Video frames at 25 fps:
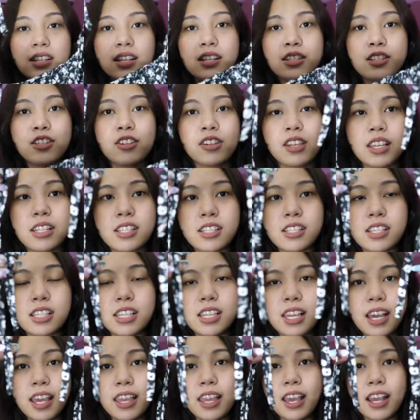As you can
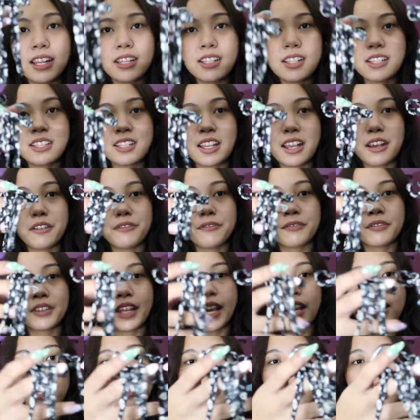see, ayan,
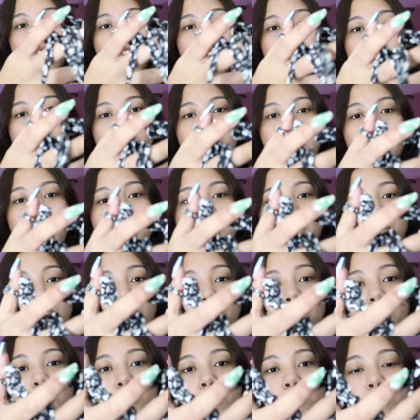self-tie siya.
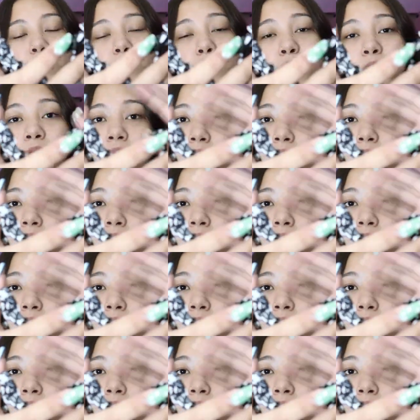So,